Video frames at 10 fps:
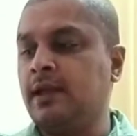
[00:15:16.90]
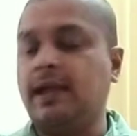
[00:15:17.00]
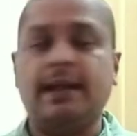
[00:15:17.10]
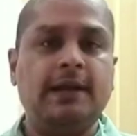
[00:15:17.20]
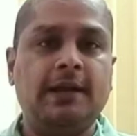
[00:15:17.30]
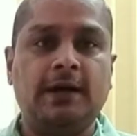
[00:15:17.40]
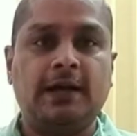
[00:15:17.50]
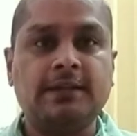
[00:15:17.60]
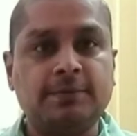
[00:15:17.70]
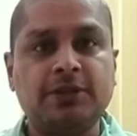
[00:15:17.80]
அண்ட் uh,
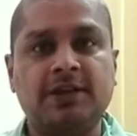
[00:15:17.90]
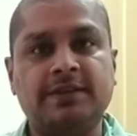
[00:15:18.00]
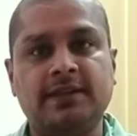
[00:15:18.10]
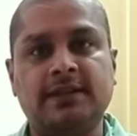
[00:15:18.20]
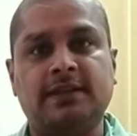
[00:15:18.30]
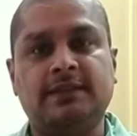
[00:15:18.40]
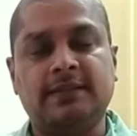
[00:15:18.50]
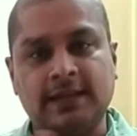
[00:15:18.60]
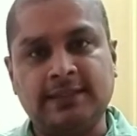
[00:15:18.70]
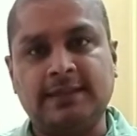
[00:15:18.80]
அதுக்கு முதல்ல வந்து
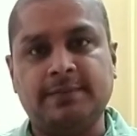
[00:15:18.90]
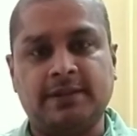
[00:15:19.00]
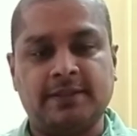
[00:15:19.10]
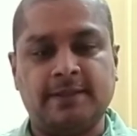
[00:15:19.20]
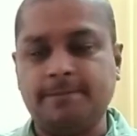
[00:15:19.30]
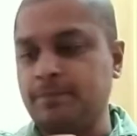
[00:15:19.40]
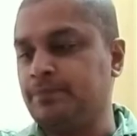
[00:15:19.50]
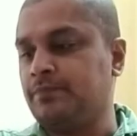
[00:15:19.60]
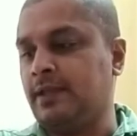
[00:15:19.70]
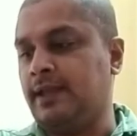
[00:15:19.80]
தலை தீம் இருந்தது
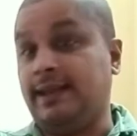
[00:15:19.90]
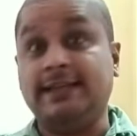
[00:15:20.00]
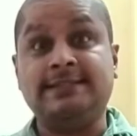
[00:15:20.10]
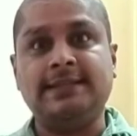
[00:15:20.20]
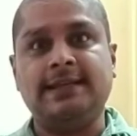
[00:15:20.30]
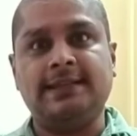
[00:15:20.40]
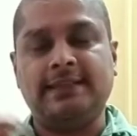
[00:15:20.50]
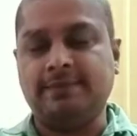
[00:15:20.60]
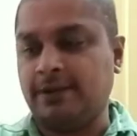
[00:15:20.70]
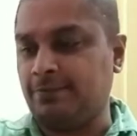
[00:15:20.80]
நெக்ஸ்ட் என்ன
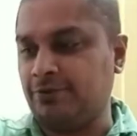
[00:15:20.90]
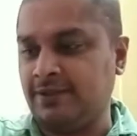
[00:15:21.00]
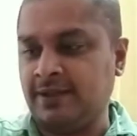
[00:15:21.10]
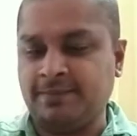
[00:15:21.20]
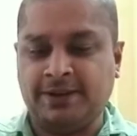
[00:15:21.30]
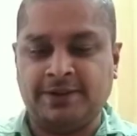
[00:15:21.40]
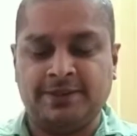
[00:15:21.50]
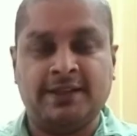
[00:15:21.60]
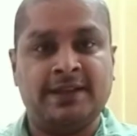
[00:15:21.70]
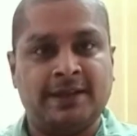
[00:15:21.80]
தீம் வரப்போகுது அப்படின்னு
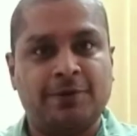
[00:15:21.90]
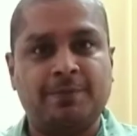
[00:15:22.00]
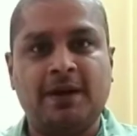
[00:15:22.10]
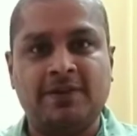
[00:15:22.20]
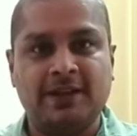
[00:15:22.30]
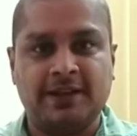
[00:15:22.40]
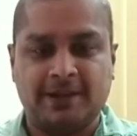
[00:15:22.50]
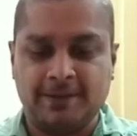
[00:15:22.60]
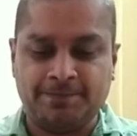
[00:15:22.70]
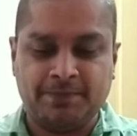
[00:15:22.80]
வந்து எனக்கு ரொம்ப ஆவலாக
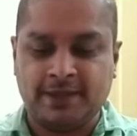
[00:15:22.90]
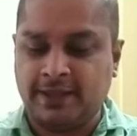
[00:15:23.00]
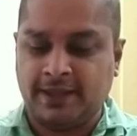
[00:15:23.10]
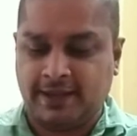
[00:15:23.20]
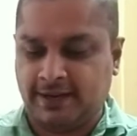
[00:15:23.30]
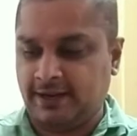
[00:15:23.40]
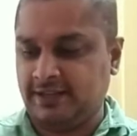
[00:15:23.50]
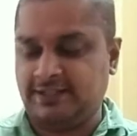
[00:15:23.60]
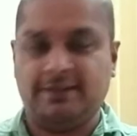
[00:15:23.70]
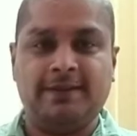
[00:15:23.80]
இருக்குது அண்ட் uh,
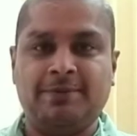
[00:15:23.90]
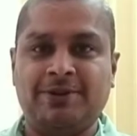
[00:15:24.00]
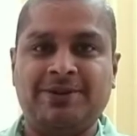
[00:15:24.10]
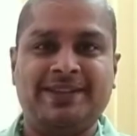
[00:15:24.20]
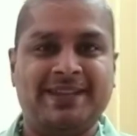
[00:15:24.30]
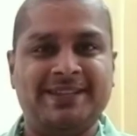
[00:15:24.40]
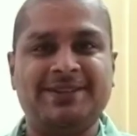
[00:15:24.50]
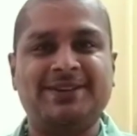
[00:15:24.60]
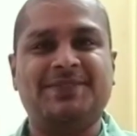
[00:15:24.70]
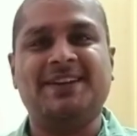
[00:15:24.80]
சிவா ப்ரோ எதை
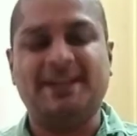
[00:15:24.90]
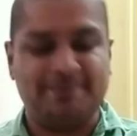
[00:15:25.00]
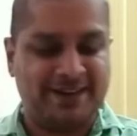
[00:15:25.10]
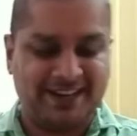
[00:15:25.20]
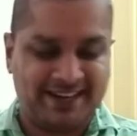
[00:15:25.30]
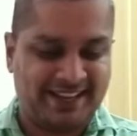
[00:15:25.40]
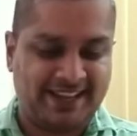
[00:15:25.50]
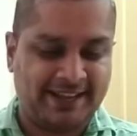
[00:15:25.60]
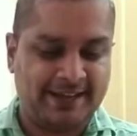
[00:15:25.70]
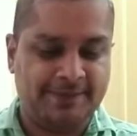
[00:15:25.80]
டிஃப்ரெண்ட்டாக பண்ணிக்கிட்டு
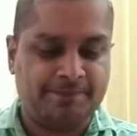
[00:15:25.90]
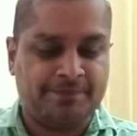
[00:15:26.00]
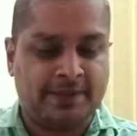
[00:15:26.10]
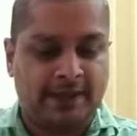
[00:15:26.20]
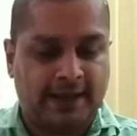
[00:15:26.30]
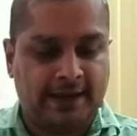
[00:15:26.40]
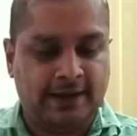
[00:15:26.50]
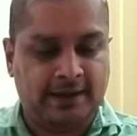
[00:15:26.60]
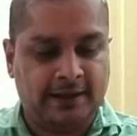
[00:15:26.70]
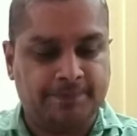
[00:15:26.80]
இருக்கீங்க
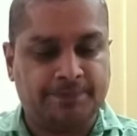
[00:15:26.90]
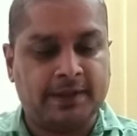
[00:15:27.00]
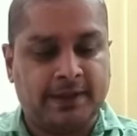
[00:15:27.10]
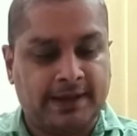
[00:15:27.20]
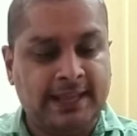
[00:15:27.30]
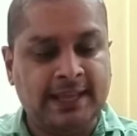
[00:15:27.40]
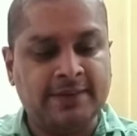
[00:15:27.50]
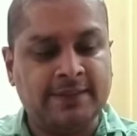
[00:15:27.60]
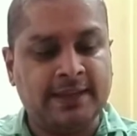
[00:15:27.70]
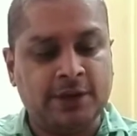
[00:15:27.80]
அண்ட் um, நீங்கள்
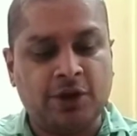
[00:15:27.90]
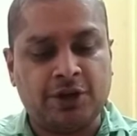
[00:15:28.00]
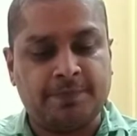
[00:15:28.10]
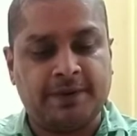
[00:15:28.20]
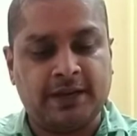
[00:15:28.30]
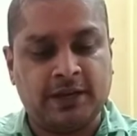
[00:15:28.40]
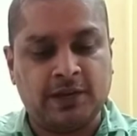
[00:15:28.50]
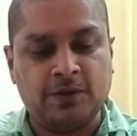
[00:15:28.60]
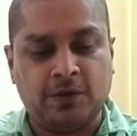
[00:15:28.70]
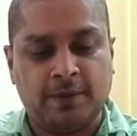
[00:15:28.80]
வந்து என்ன ஆர்டர்
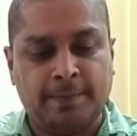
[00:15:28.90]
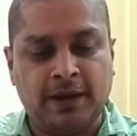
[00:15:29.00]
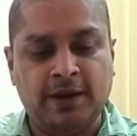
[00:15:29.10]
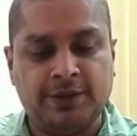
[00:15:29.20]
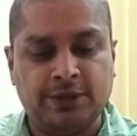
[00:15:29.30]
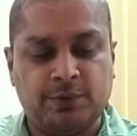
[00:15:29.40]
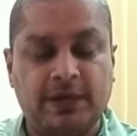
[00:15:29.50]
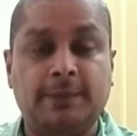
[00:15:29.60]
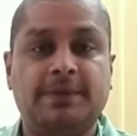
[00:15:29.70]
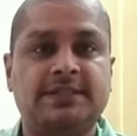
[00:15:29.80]
பண்ணீங்கனாலும் உங்கள் பில்லில் வந்து
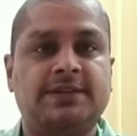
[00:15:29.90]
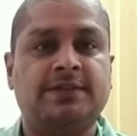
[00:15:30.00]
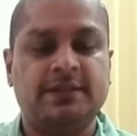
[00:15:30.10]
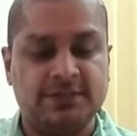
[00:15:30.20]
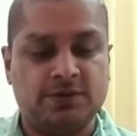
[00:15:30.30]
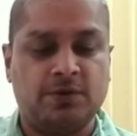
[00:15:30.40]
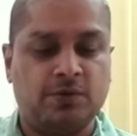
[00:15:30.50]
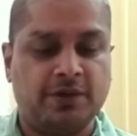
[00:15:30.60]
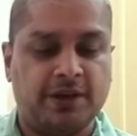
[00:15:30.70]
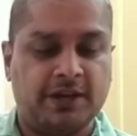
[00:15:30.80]
டுவெண்ட்டி பர்சன்ட் வந்து டிஸ்கவுண்ட்
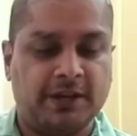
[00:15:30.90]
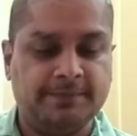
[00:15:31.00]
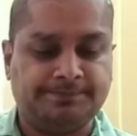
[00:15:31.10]
கொடுக்குறாங்க